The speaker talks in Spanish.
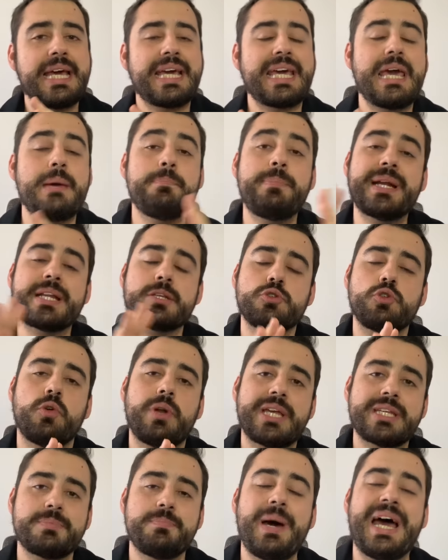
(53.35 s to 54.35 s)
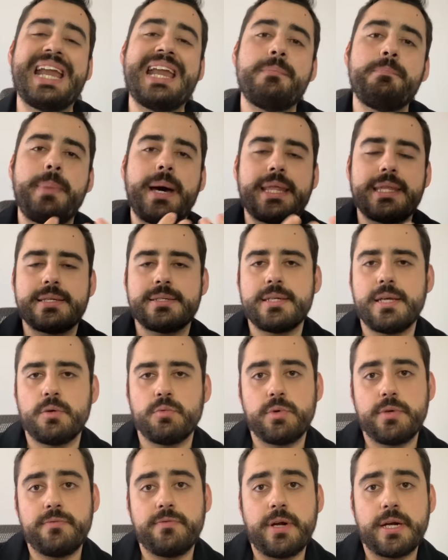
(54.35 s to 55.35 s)
qué personas van a padecer
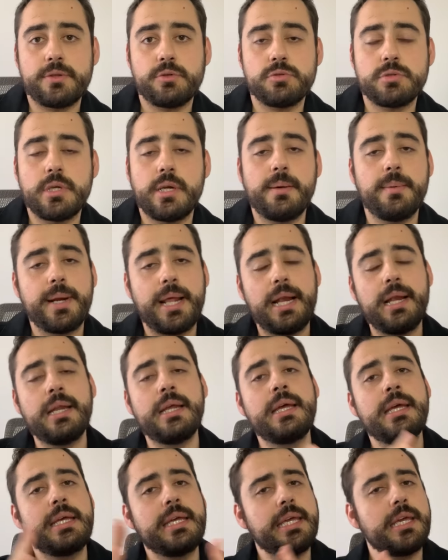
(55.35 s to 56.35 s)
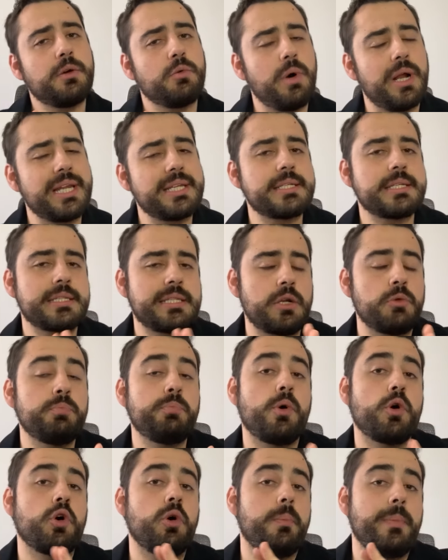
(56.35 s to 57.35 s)
un infarto cerebral y cuáles están un
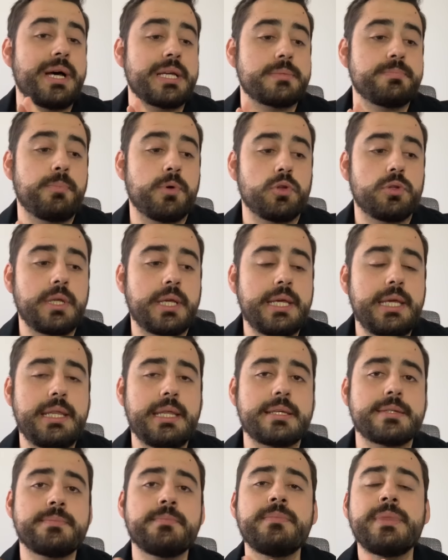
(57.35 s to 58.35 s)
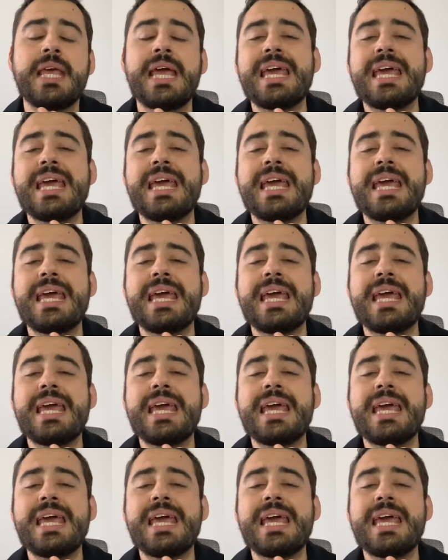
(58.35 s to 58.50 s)
poco más protegidas.